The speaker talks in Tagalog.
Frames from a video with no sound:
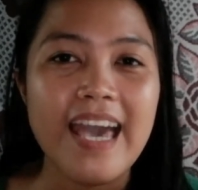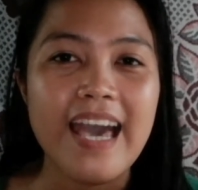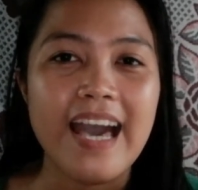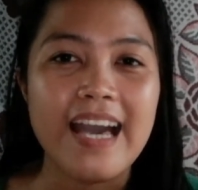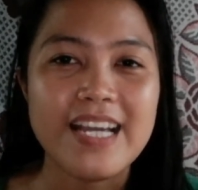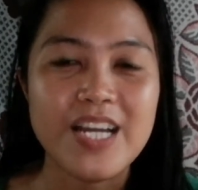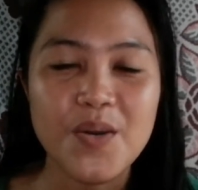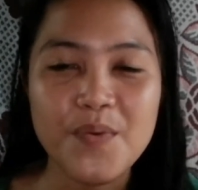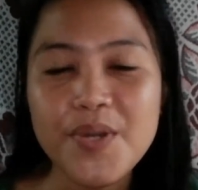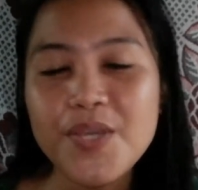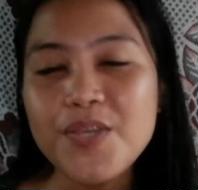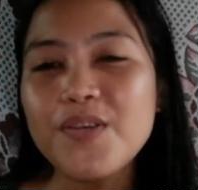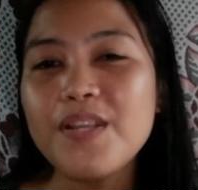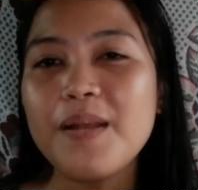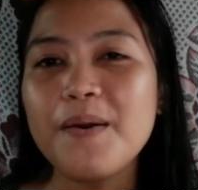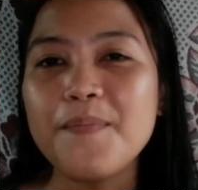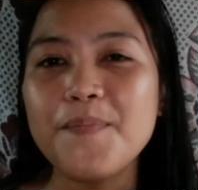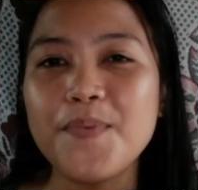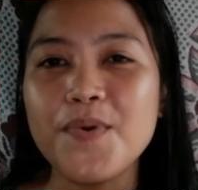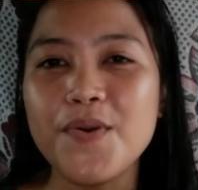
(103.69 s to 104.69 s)
gawin nyo lang
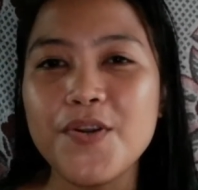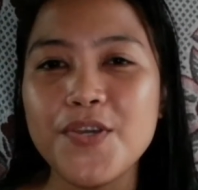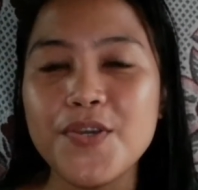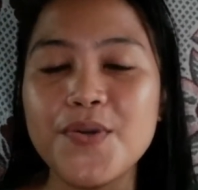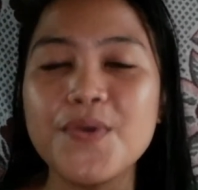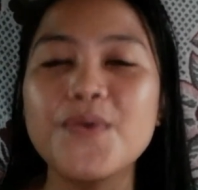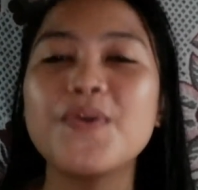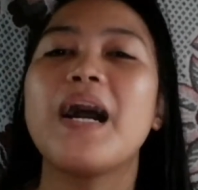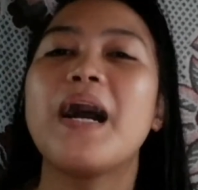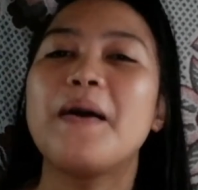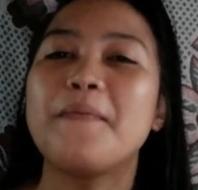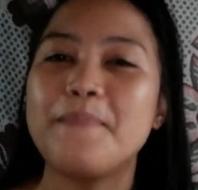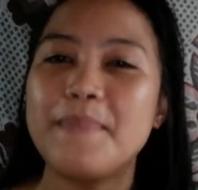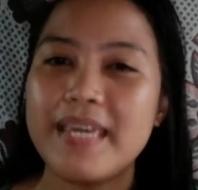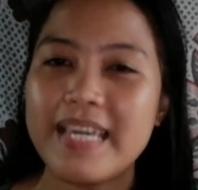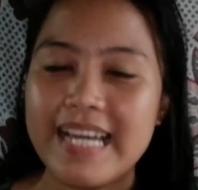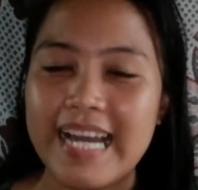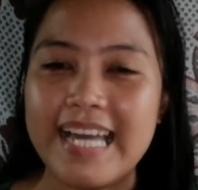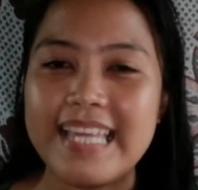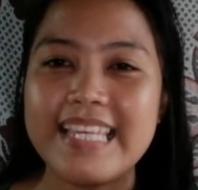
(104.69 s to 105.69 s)
po yung
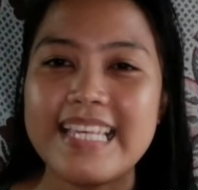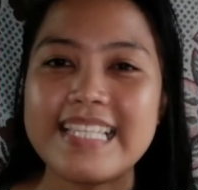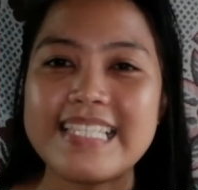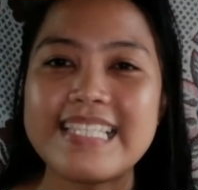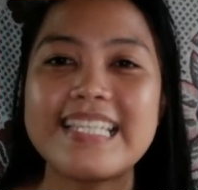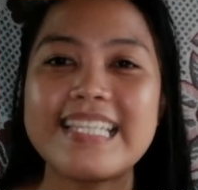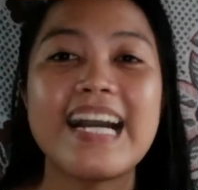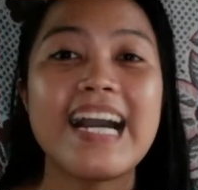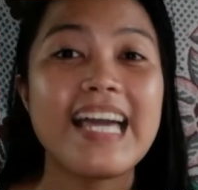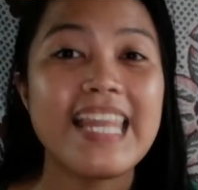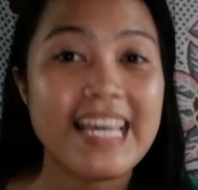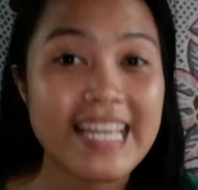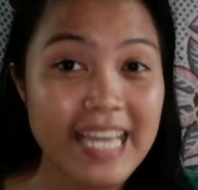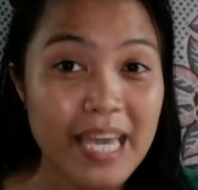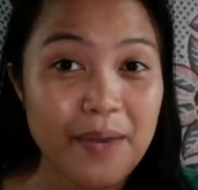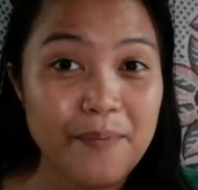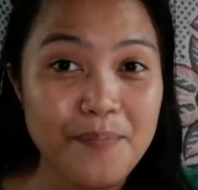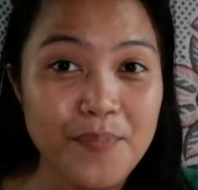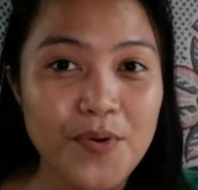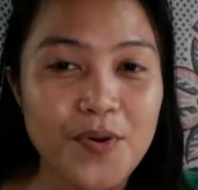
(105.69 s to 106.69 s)
mechanics na nakalagay
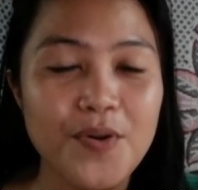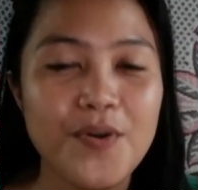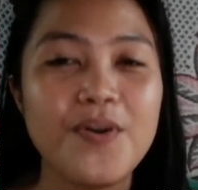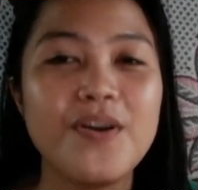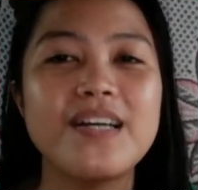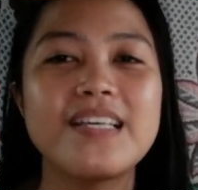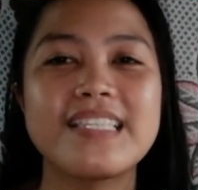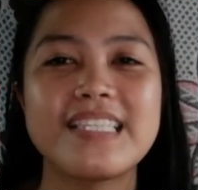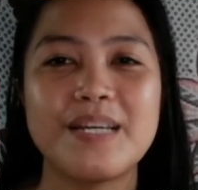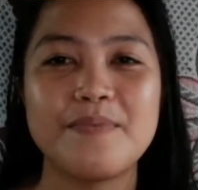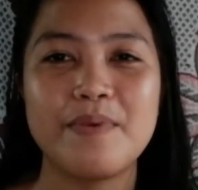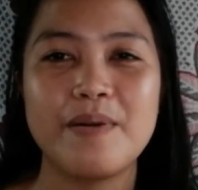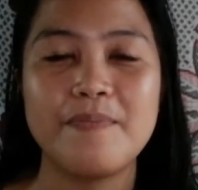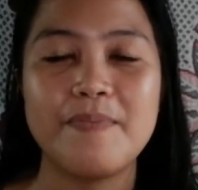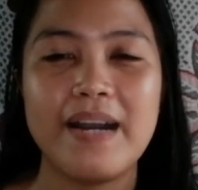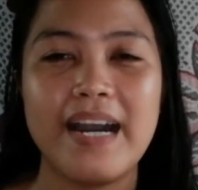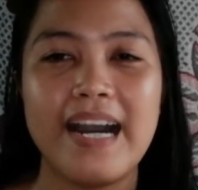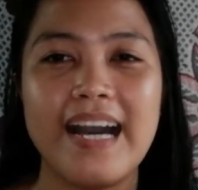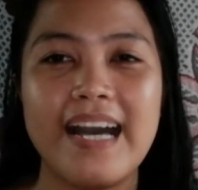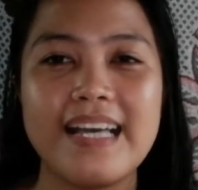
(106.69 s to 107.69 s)
po sa baba.